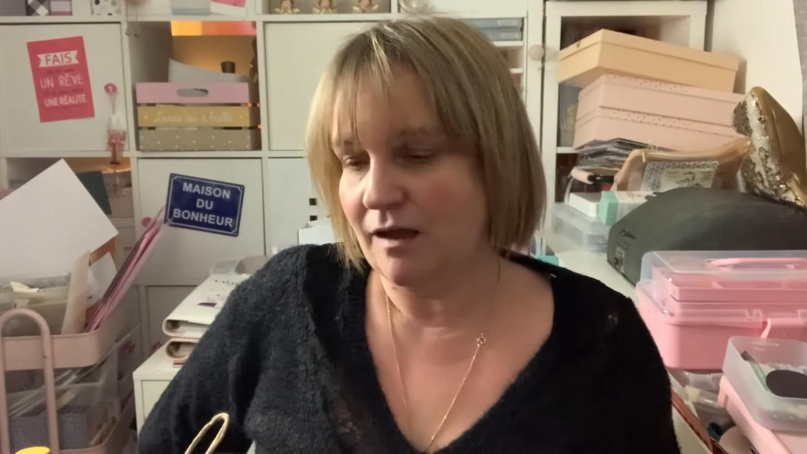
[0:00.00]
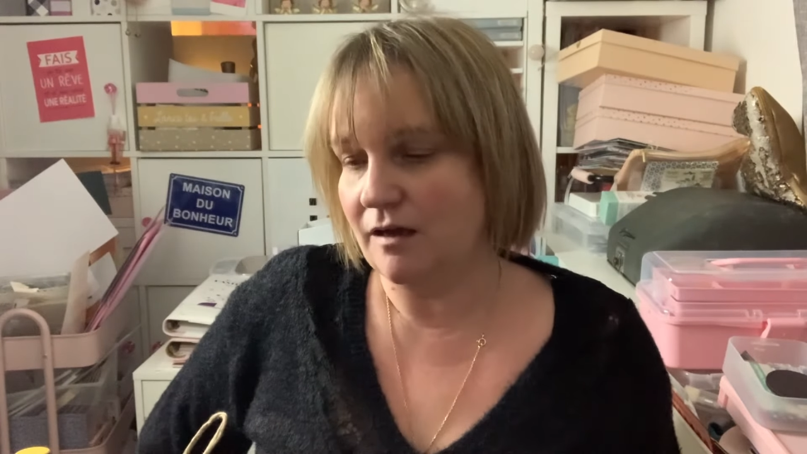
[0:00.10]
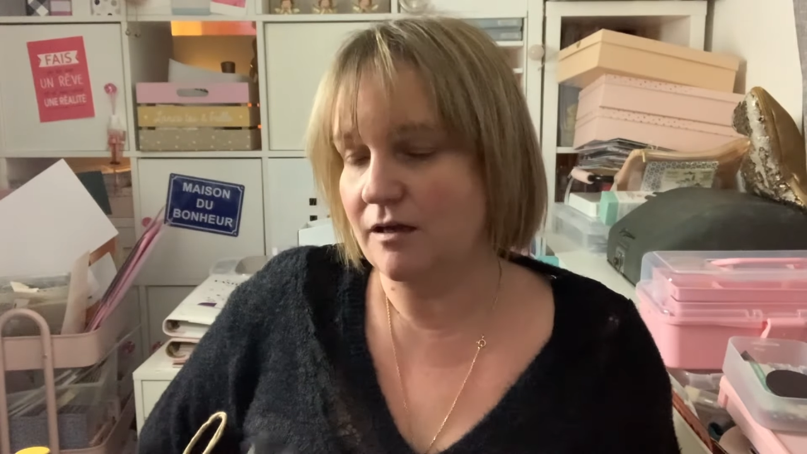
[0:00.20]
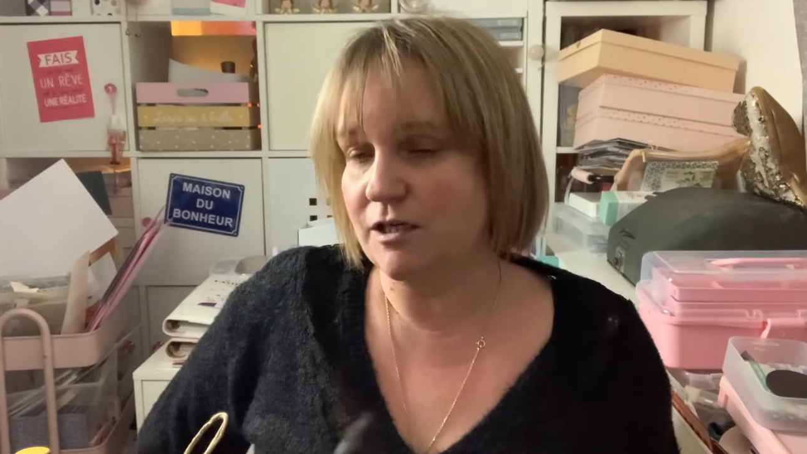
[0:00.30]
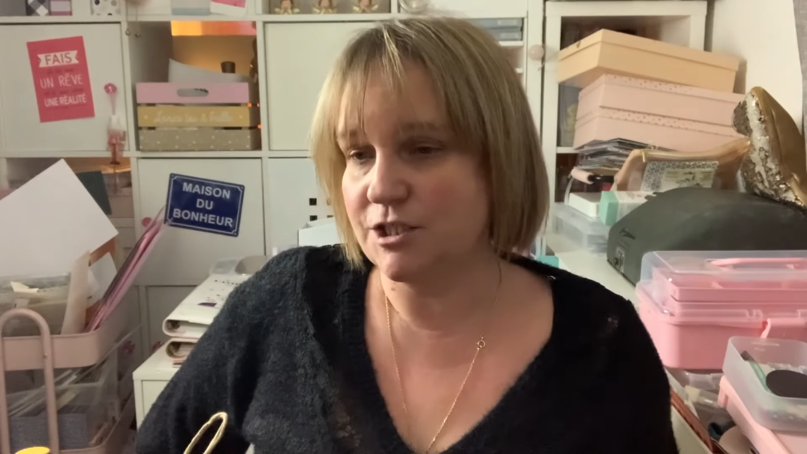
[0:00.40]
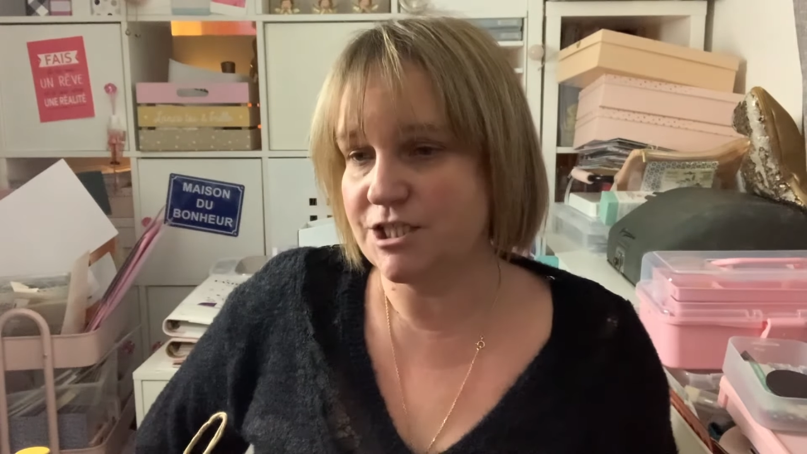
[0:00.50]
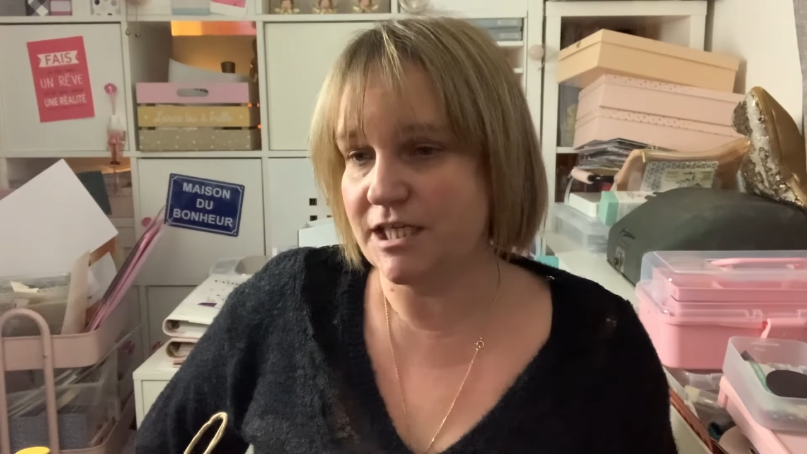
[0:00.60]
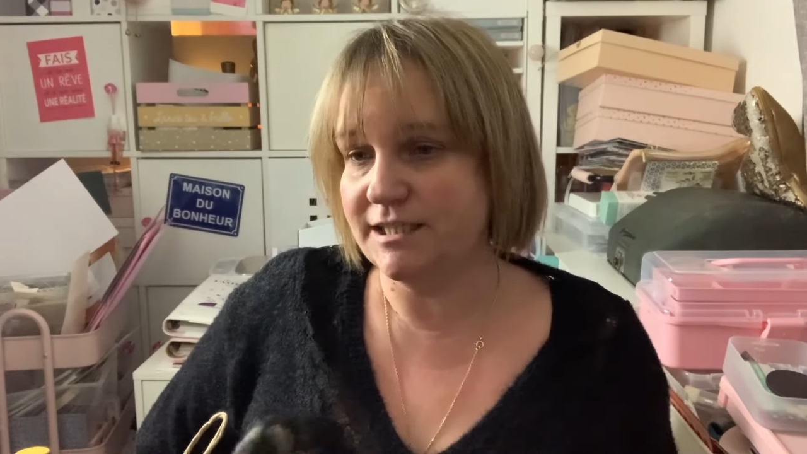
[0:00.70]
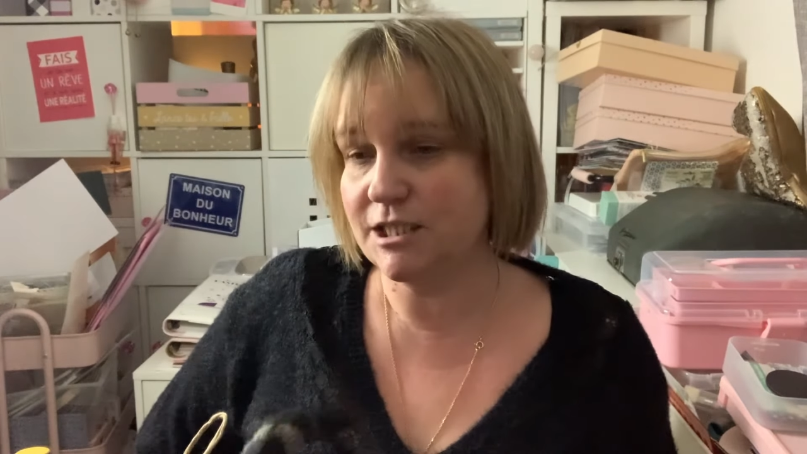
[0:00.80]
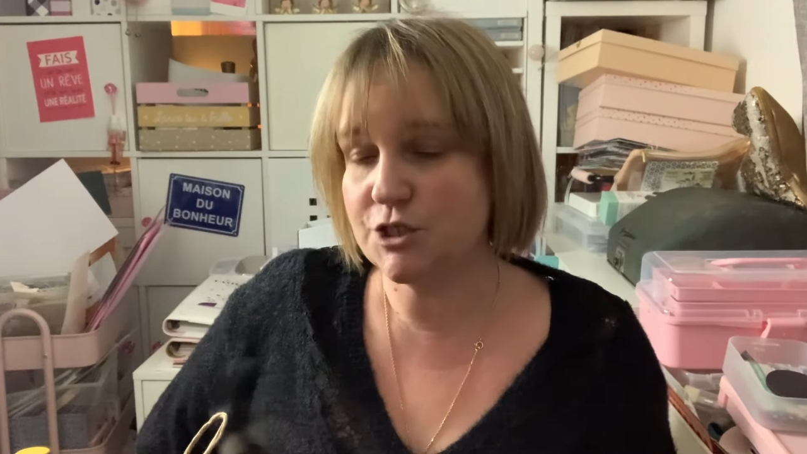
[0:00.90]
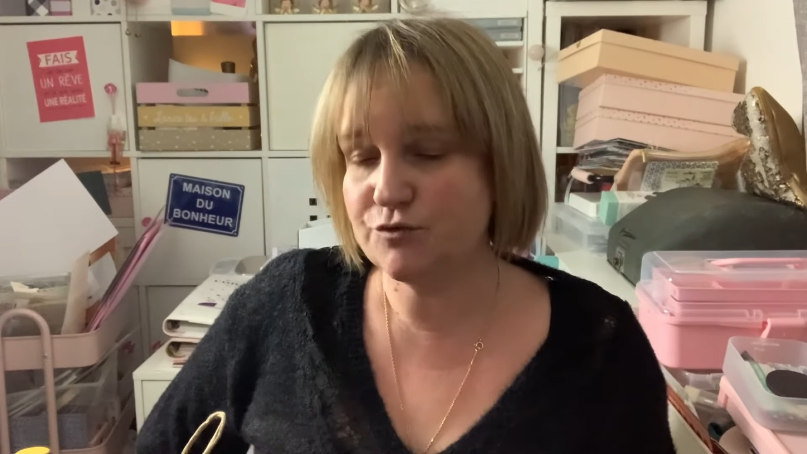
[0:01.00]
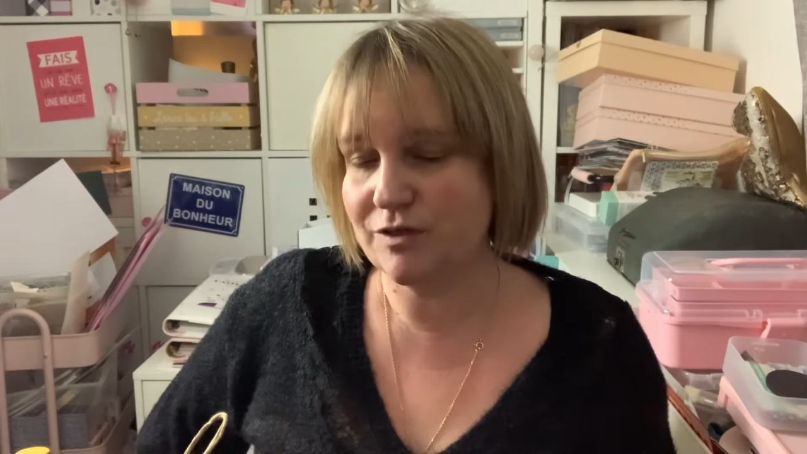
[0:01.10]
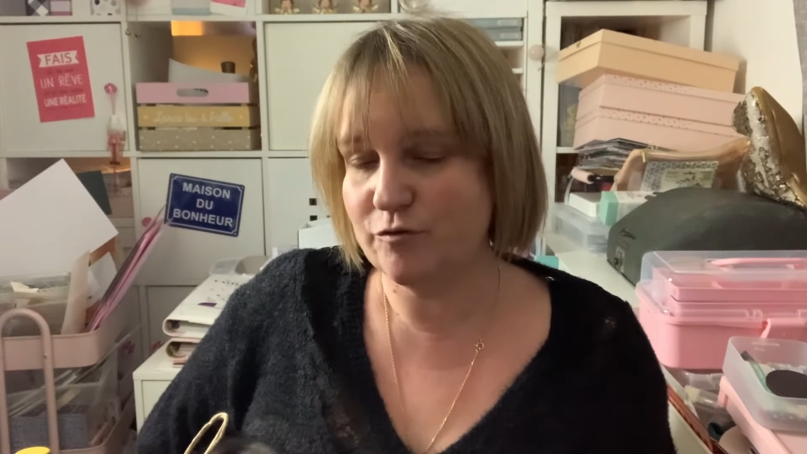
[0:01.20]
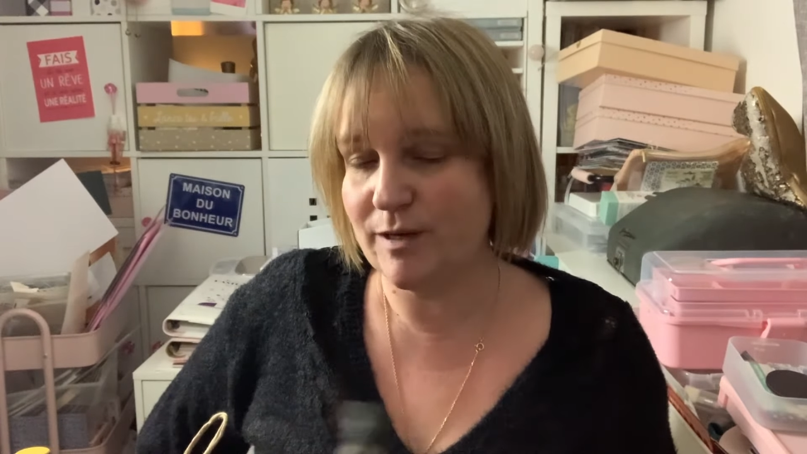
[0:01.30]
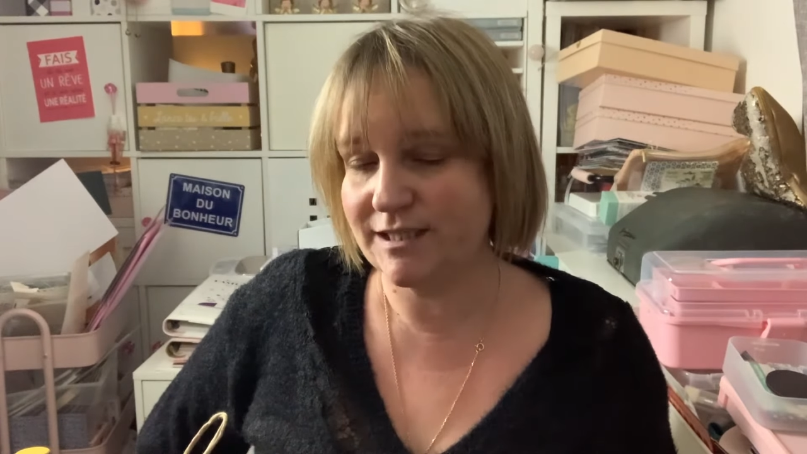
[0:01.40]
Euh, j'allais dire je voulais
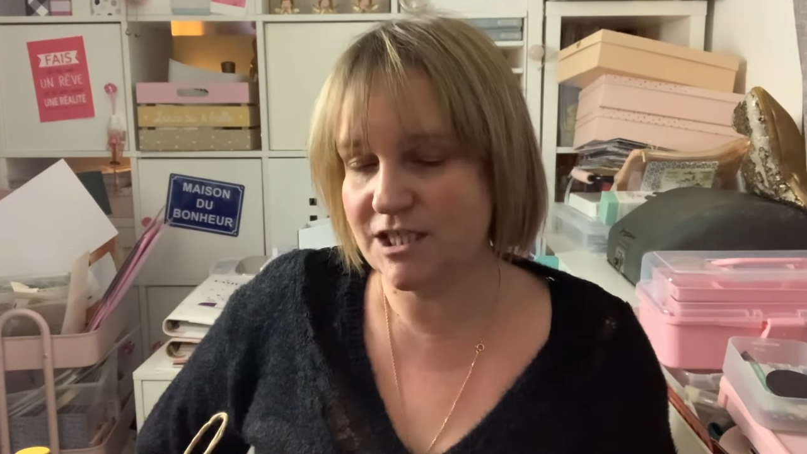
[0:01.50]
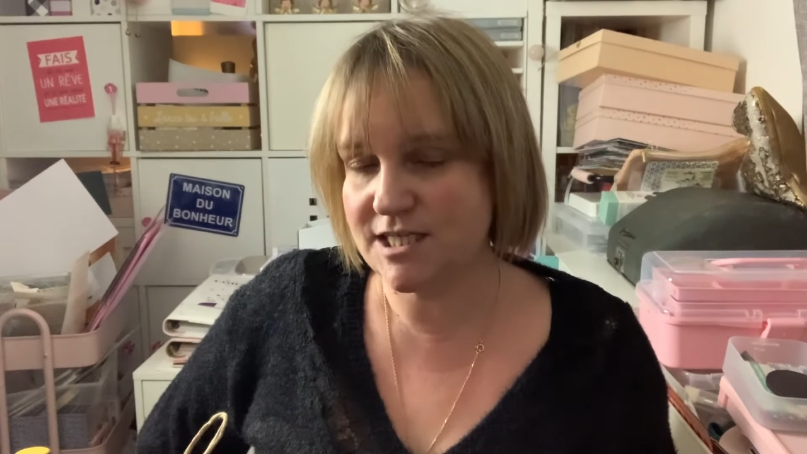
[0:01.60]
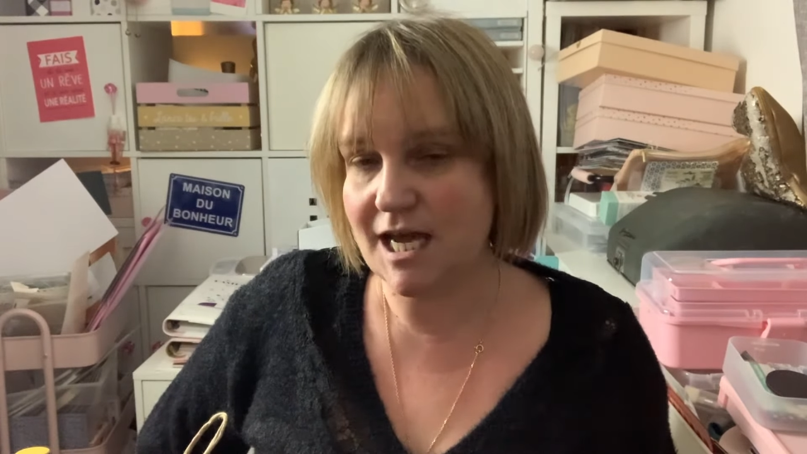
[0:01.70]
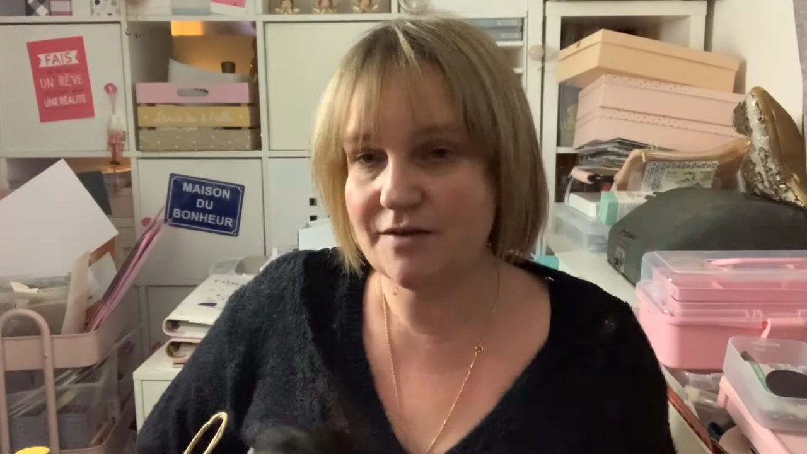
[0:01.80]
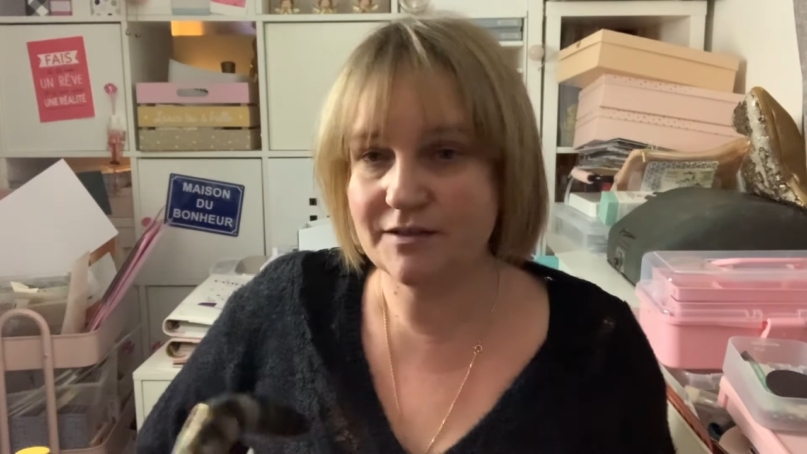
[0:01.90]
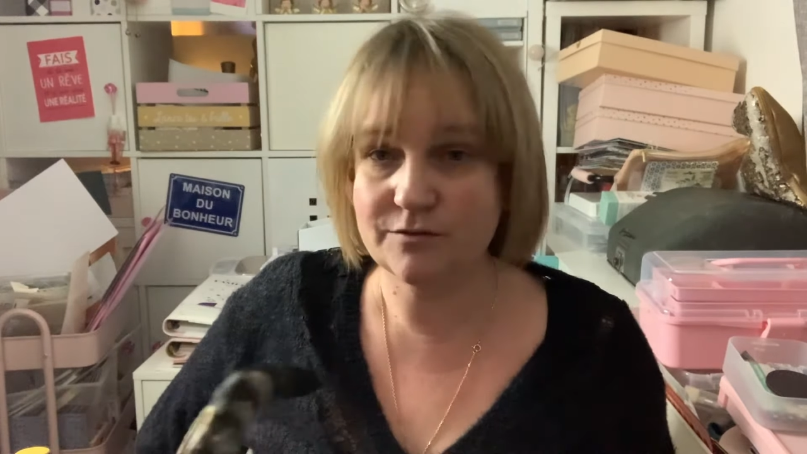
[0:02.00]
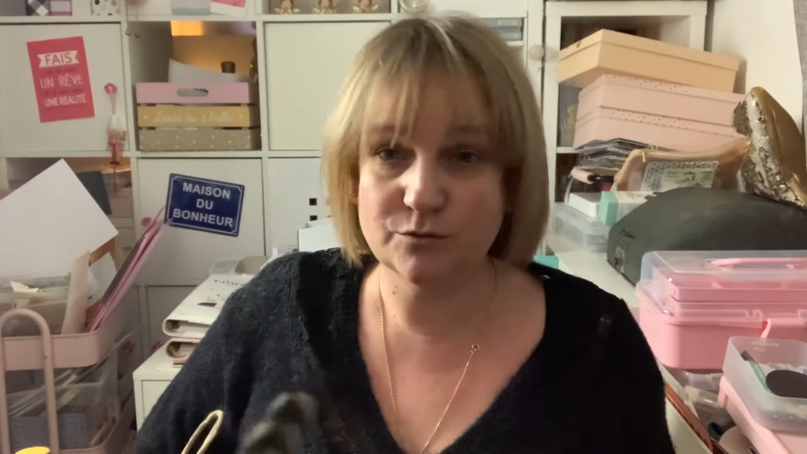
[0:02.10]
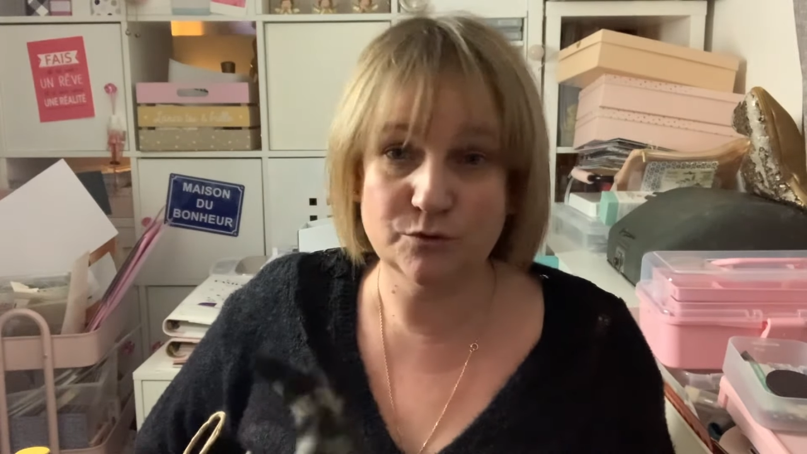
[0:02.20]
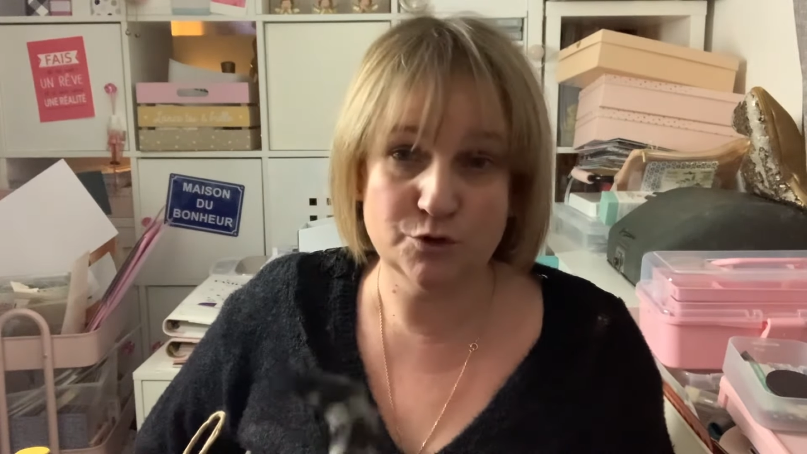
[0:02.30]
vous partager ça avec vous.